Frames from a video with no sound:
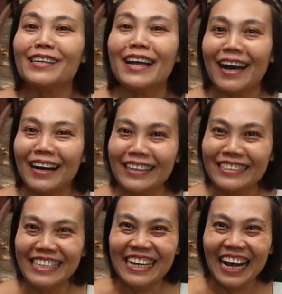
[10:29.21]
เลยอ่ะ
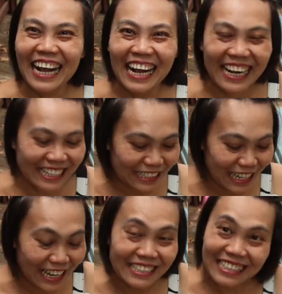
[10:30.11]

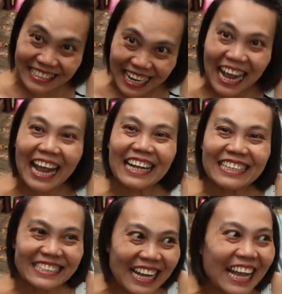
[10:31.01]
จริงจริ
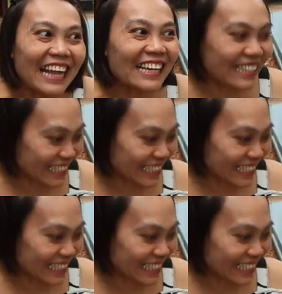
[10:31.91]
ง